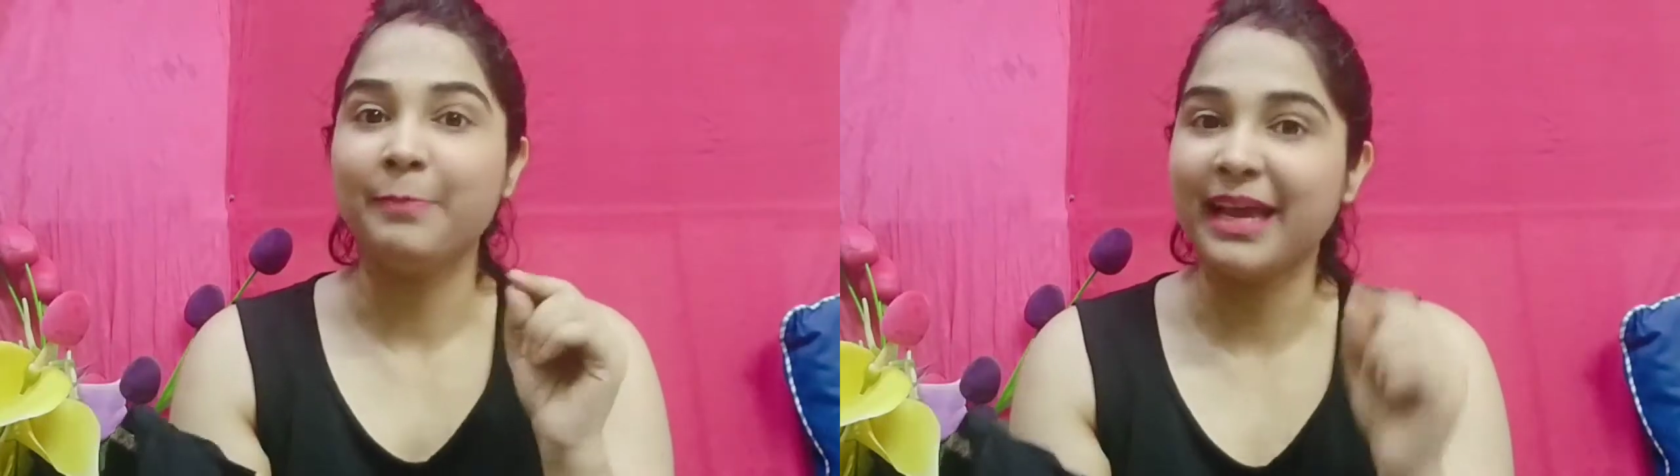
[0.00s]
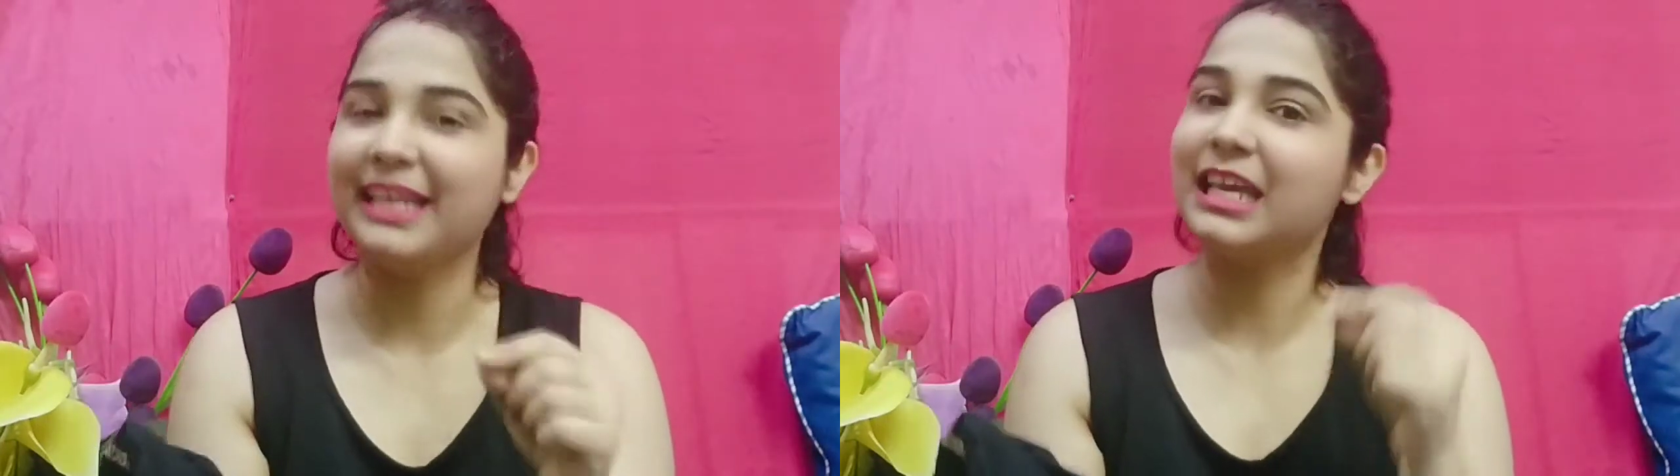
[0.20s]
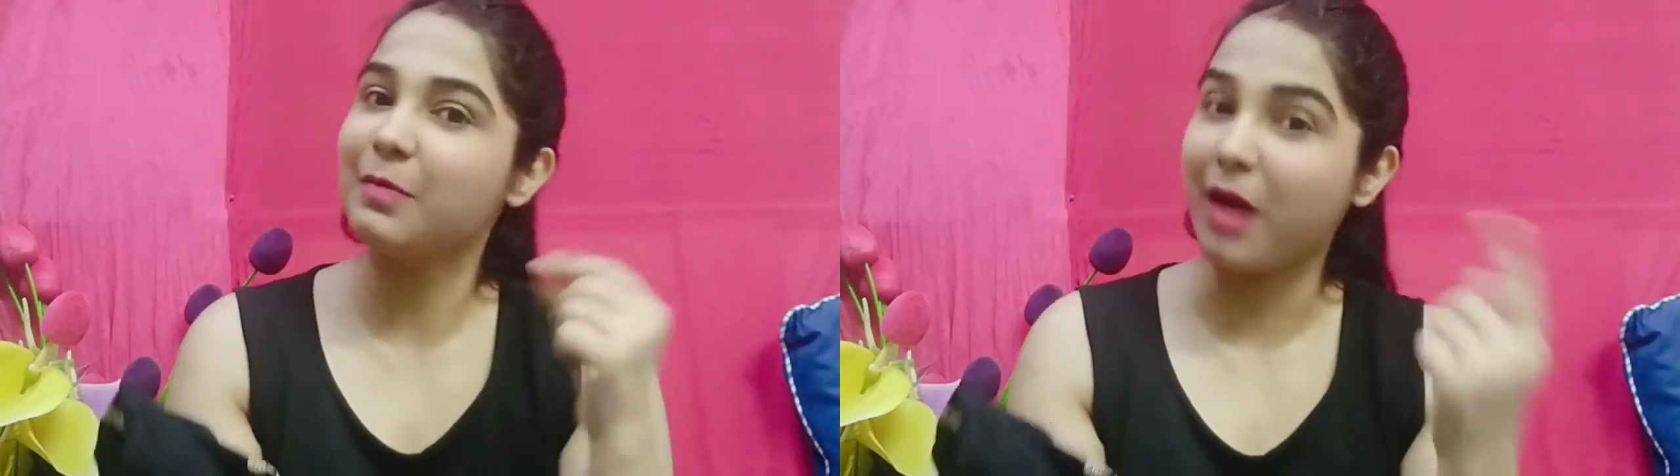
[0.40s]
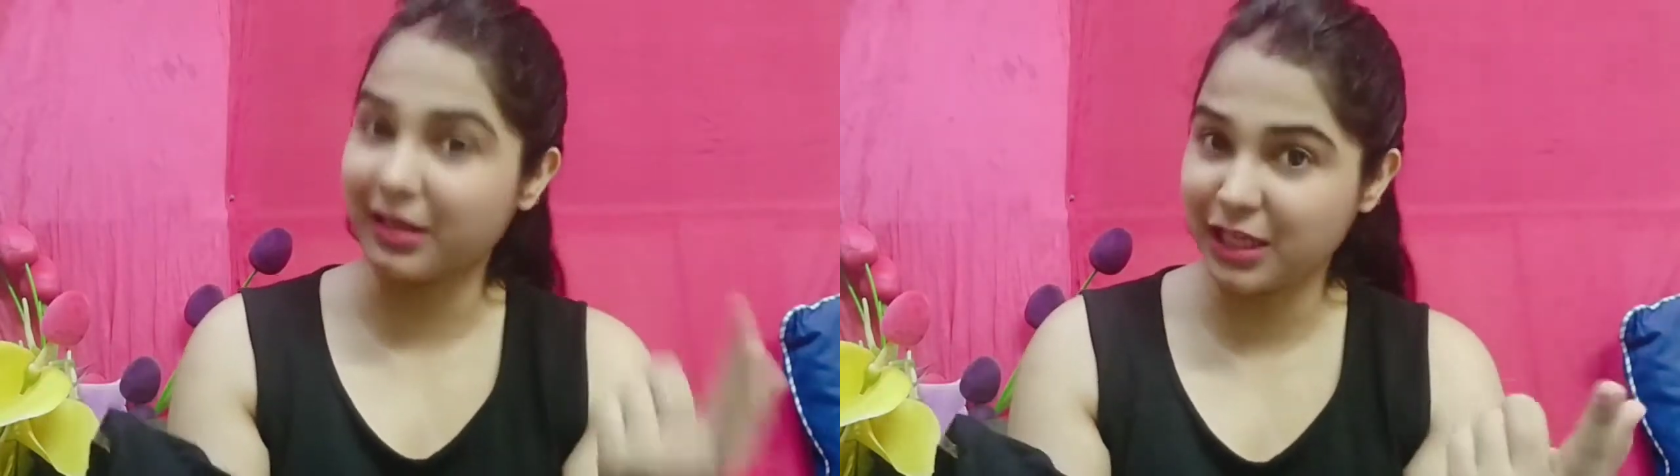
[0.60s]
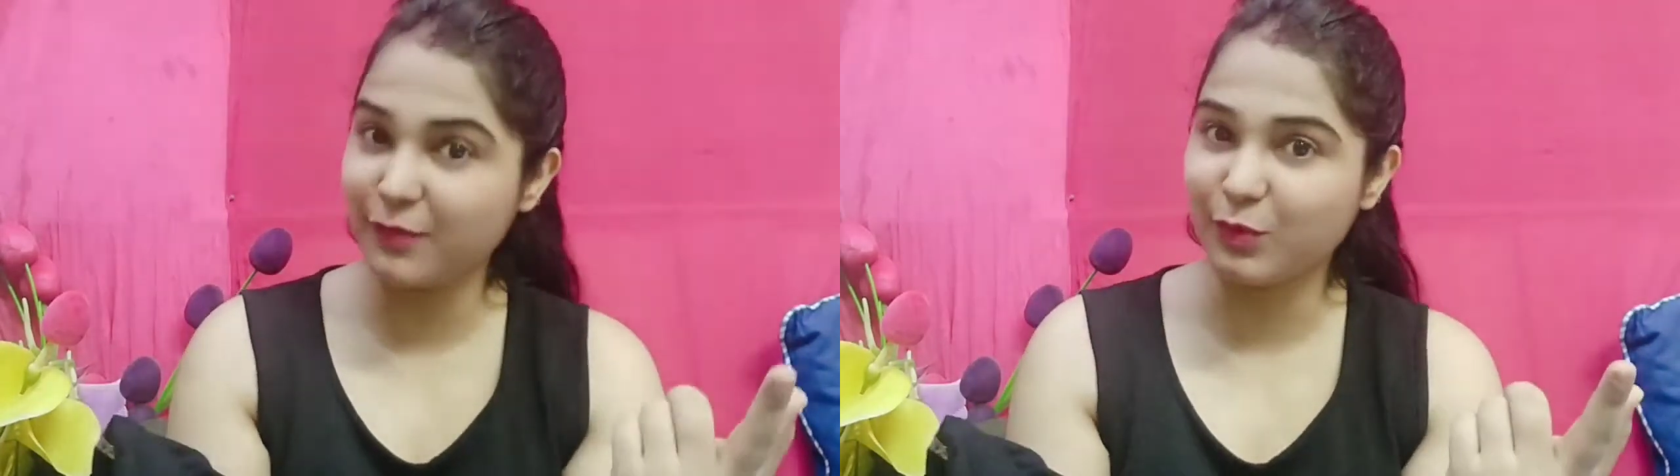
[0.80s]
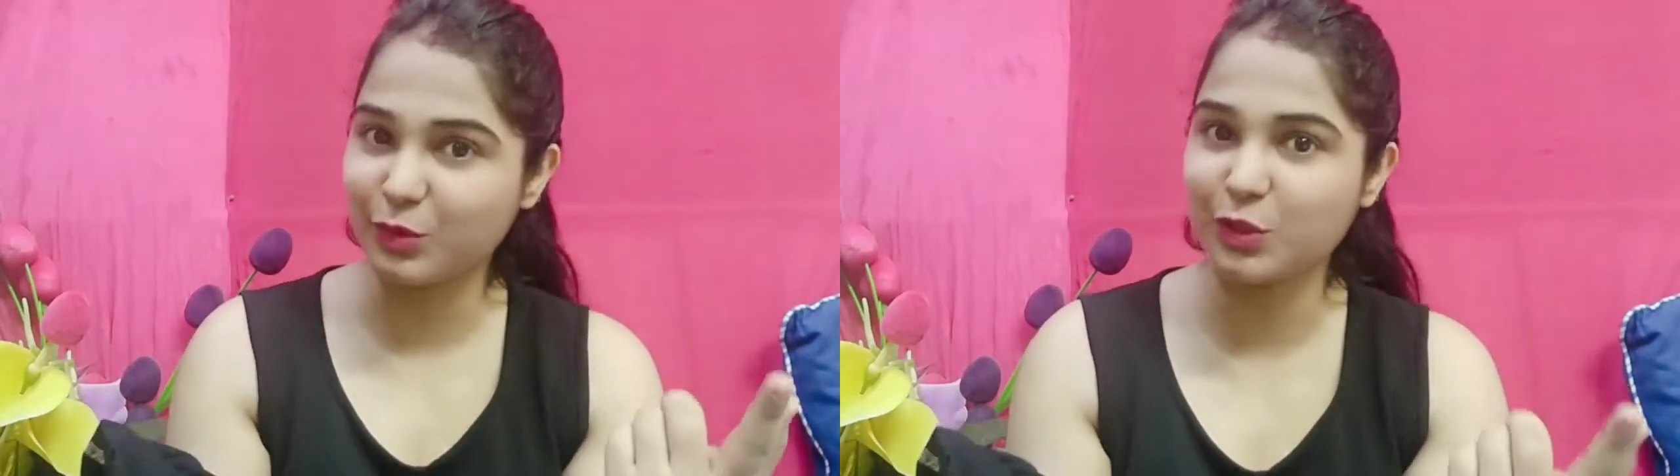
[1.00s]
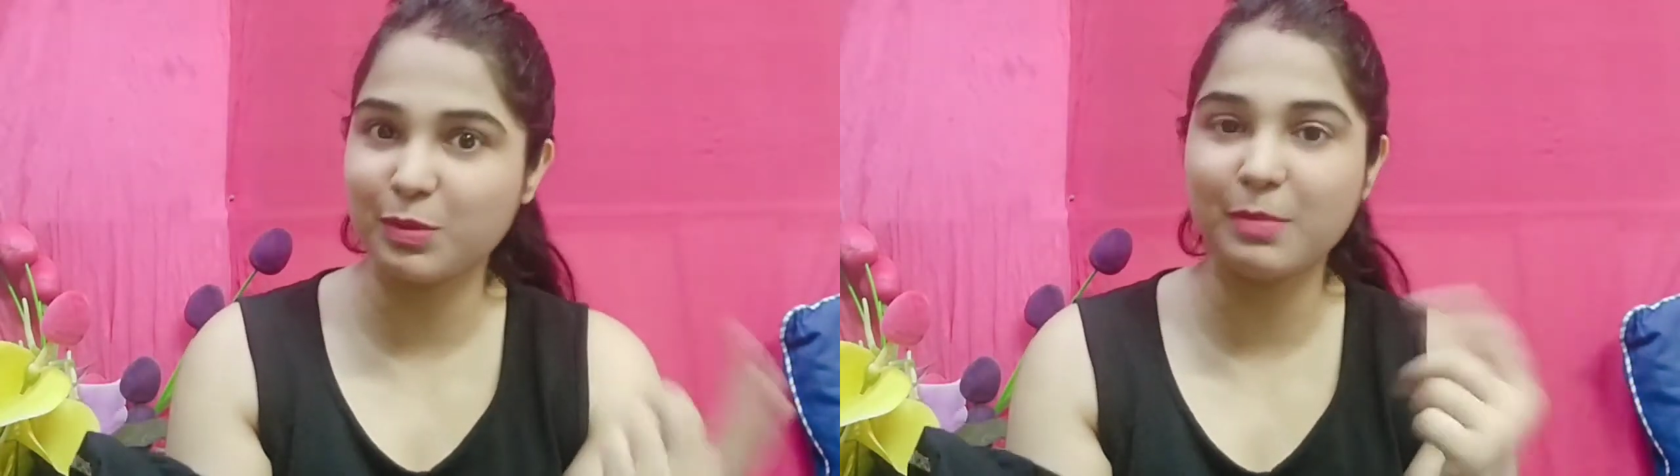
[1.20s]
पहनने के बाद की फ़ोटोज़